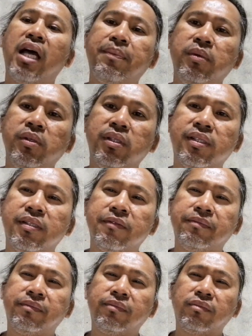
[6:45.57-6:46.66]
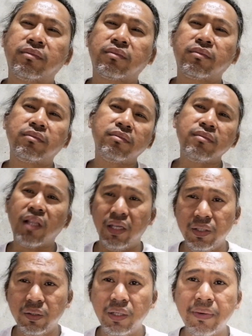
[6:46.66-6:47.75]
Tapos,
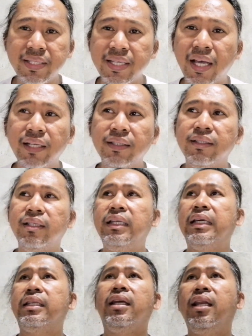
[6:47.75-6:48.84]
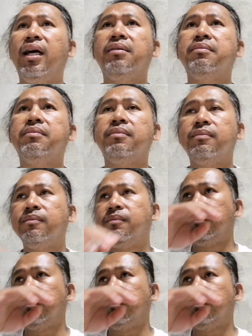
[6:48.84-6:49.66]
yung iba dyan, hindi natin alam.